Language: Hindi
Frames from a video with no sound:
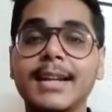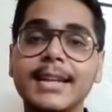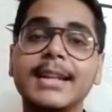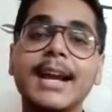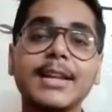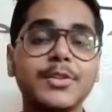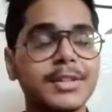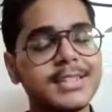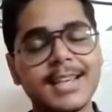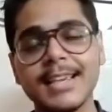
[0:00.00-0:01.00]
नहीं आए तो
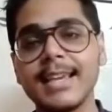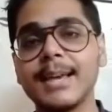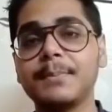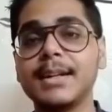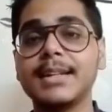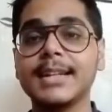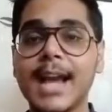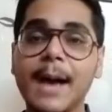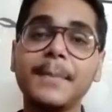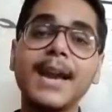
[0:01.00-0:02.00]
अच्छा ही है बट
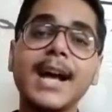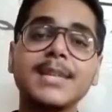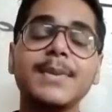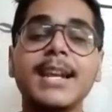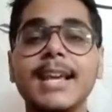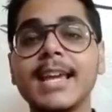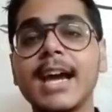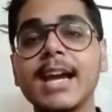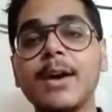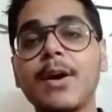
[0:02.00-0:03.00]
यहाँ पे आज मैं लेके
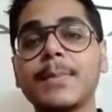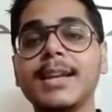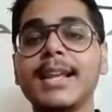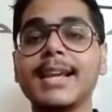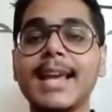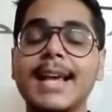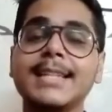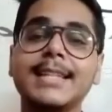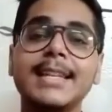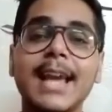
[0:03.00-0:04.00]
आया हूँ आपके लिए एक
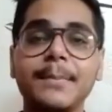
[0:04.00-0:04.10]
ऐसी